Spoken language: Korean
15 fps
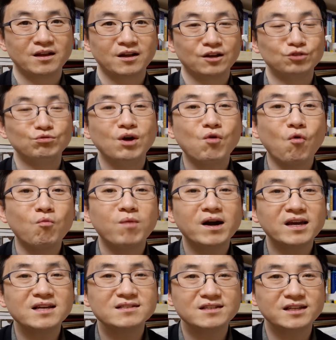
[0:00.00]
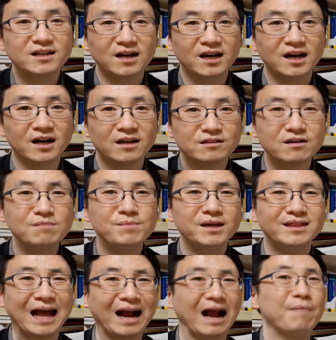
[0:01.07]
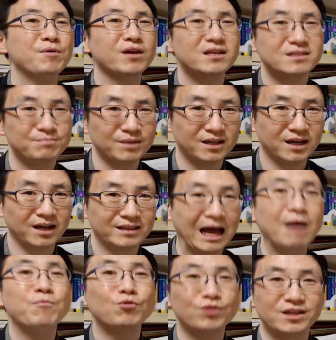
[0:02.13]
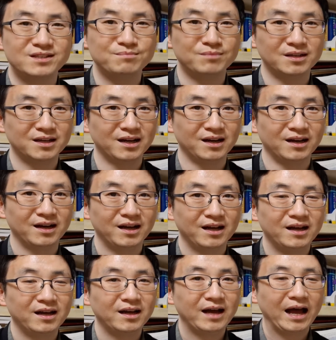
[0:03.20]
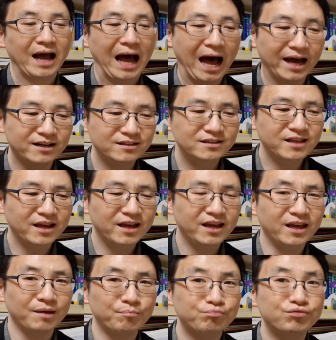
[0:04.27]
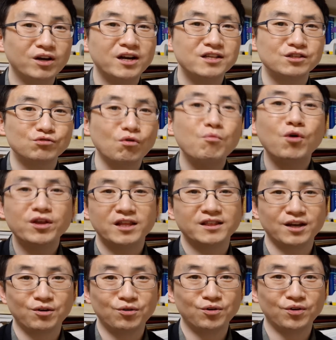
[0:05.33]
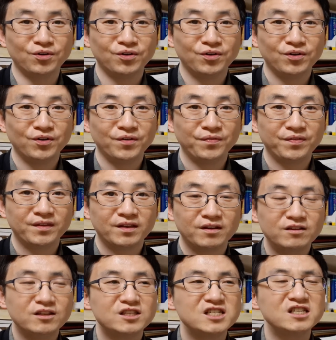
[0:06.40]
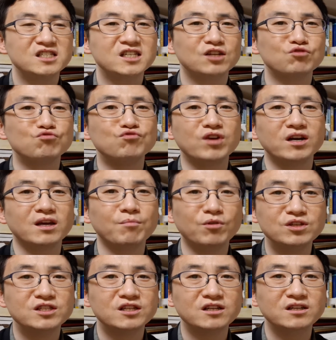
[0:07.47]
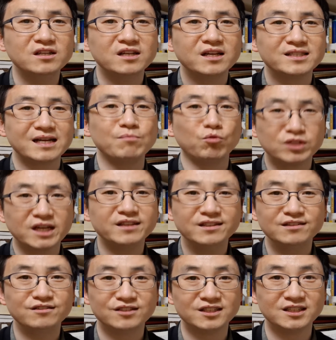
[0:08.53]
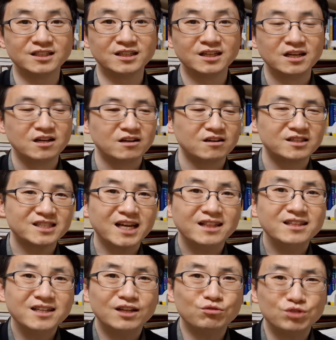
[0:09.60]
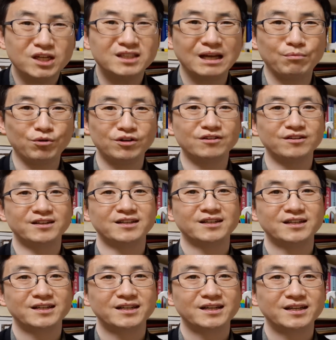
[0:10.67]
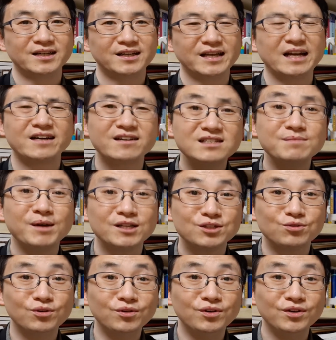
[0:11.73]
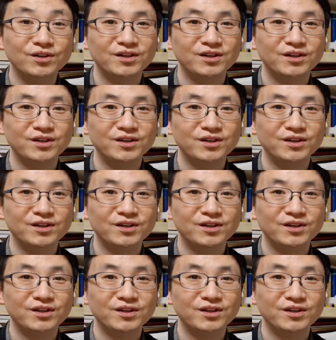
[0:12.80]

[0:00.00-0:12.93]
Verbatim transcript: 그동안 공부한 게 있으니까 설마 다 까먹겠습니까? 다 모르겠습니까? 아는데 불안해서 또 보게 된다고. 그런데 진짜 중요한 게 뭔지를 잘 못 찾는 거지. 그걸 찾느라 또 시간 다 보내는 거야. 그러니까 그러지 마시고